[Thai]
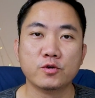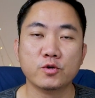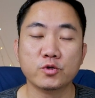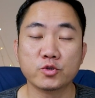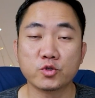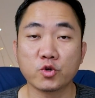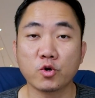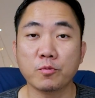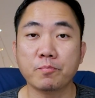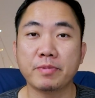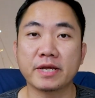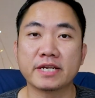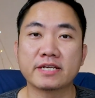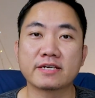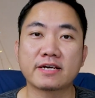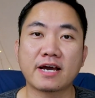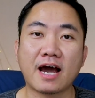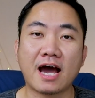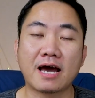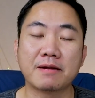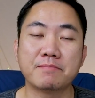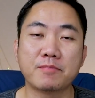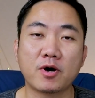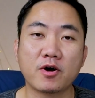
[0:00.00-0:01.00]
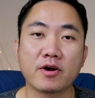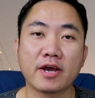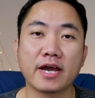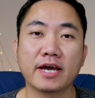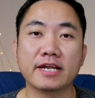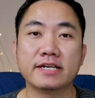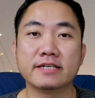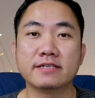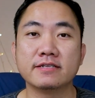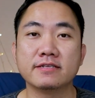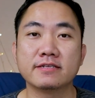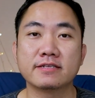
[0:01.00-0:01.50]
YouTube ปิดการมอง
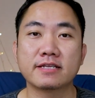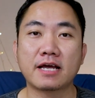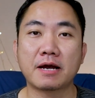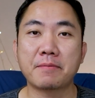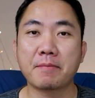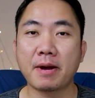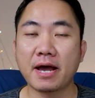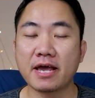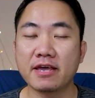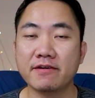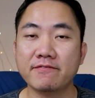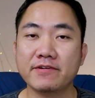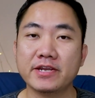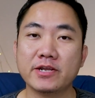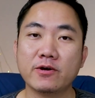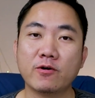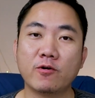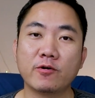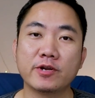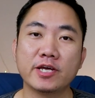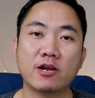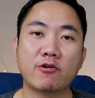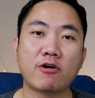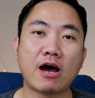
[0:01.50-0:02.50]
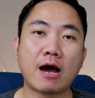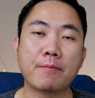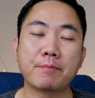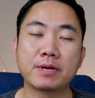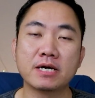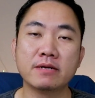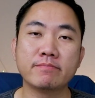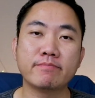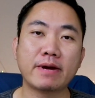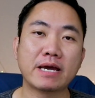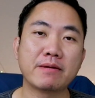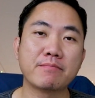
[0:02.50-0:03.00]
เห็นทำให้วิดีโอที่เราอัพ
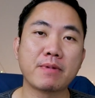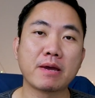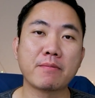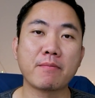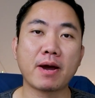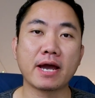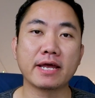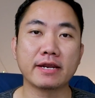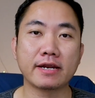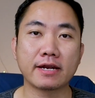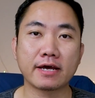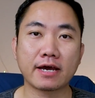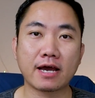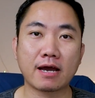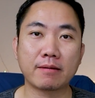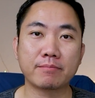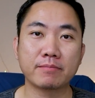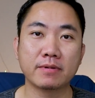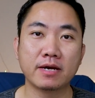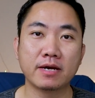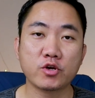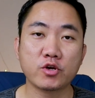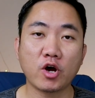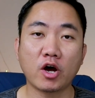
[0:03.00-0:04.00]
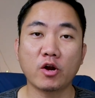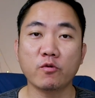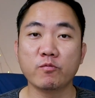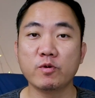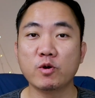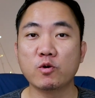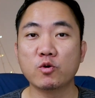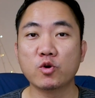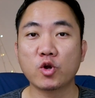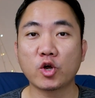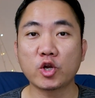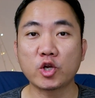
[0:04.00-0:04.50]
ขึ้นไปใหม่ๆเนี่ยนะครัยอด
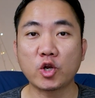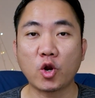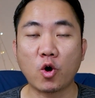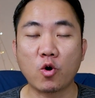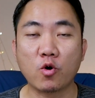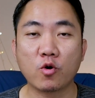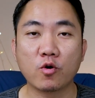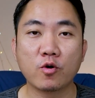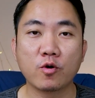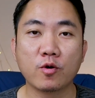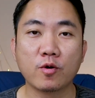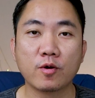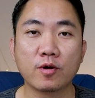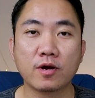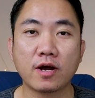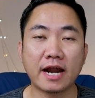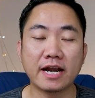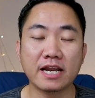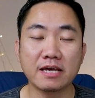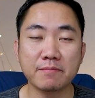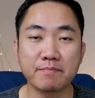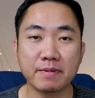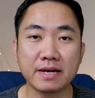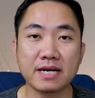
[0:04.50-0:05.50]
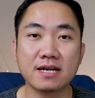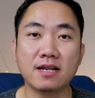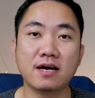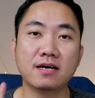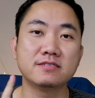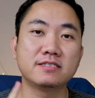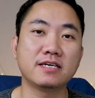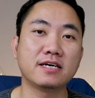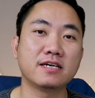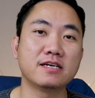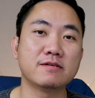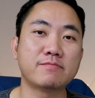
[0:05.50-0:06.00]
วิวลดลง อันนี้เป็นเรื่อ
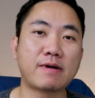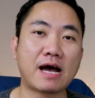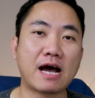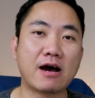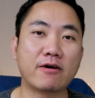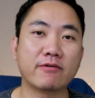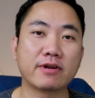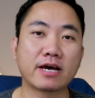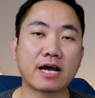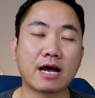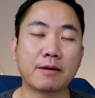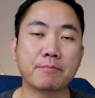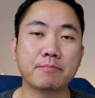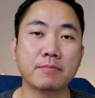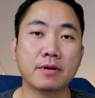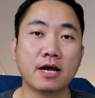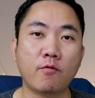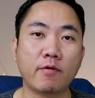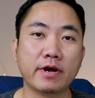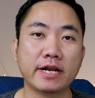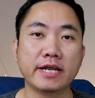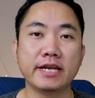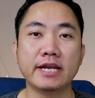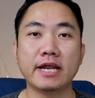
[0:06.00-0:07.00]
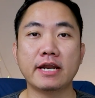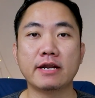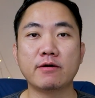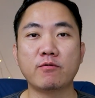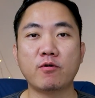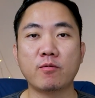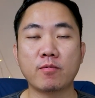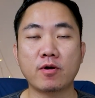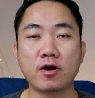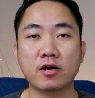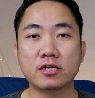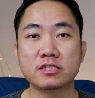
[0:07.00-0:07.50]
งจริงหรือเปล่านะครับ วันนี้เนี่ยเดี๋ย
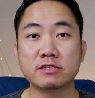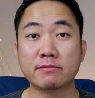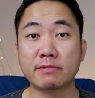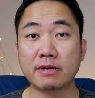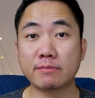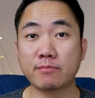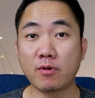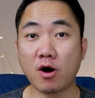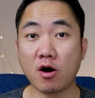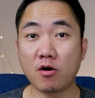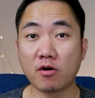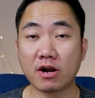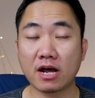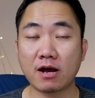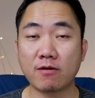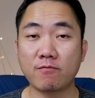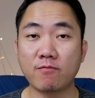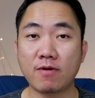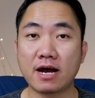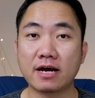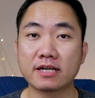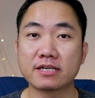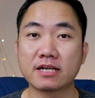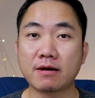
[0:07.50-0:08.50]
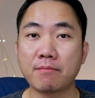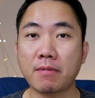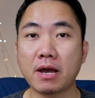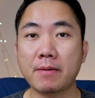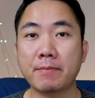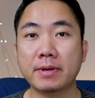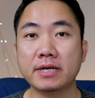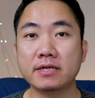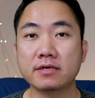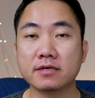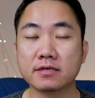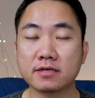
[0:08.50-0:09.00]
วผมก็จะมาบอกนะครับ ว่าทำไม
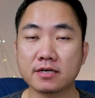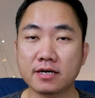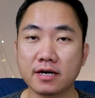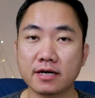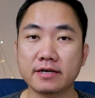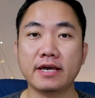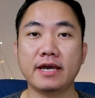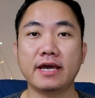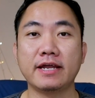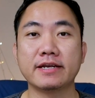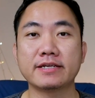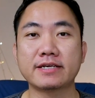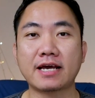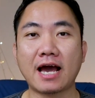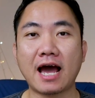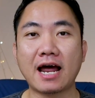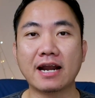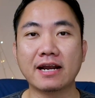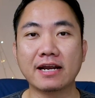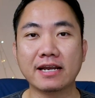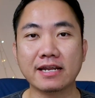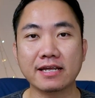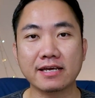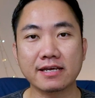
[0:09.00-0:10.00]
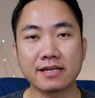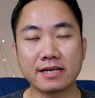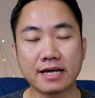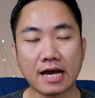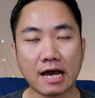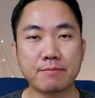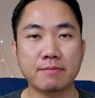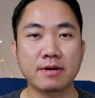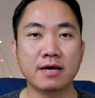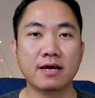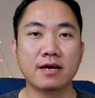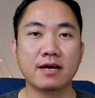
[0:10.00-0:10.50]
มันถึงเกิดเหตุการณ์นี้นะ
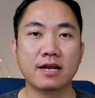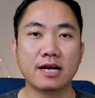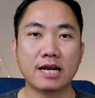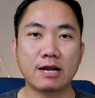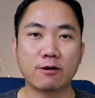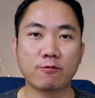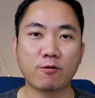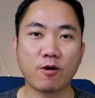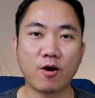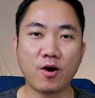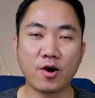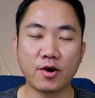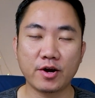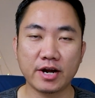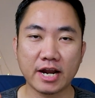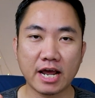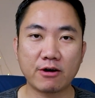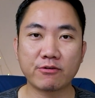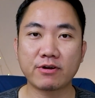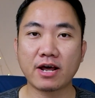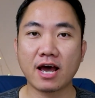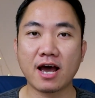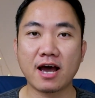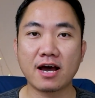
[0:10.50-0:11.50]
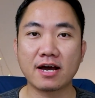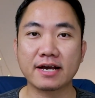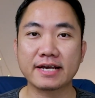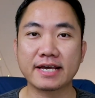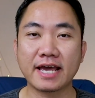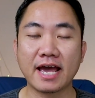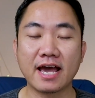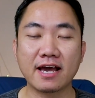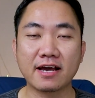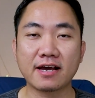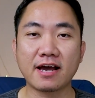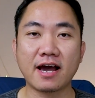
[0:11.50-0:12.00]
ครับ แล้วก็แนวทาง
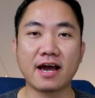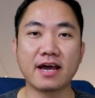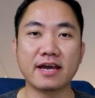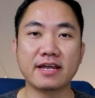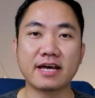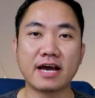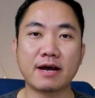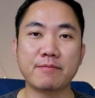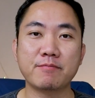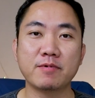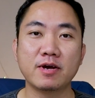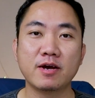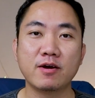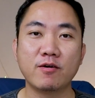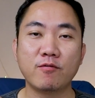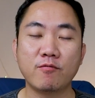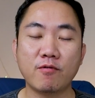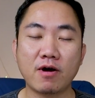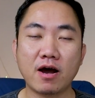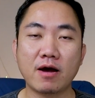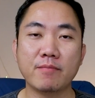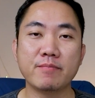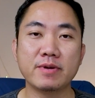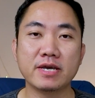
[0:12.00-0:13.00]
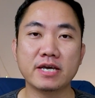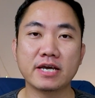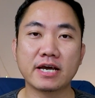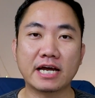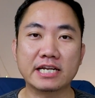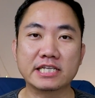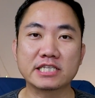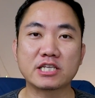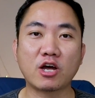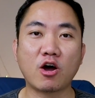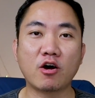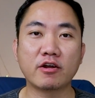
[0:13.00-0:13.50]
แก้ไขนะครับ ว่ามี
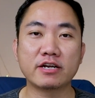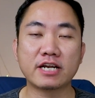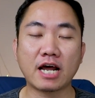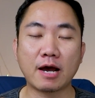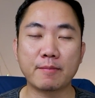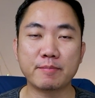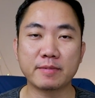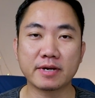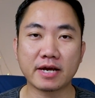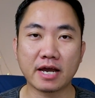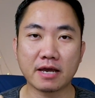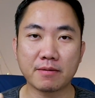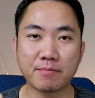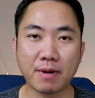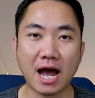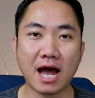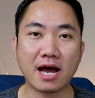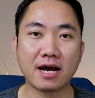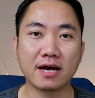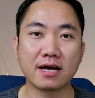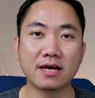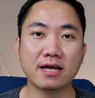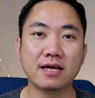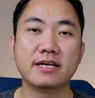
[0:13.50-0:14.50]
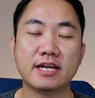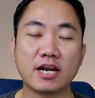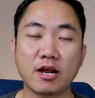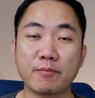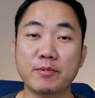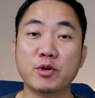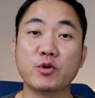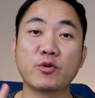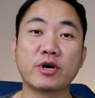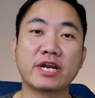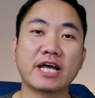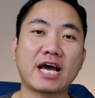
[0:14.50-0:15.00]
ขั้นตอนทำยังไงบ้าง เดี๋ยว
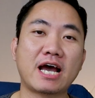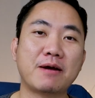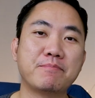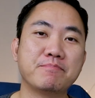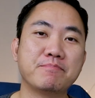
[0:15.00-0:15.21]
เราไปดูกันนะ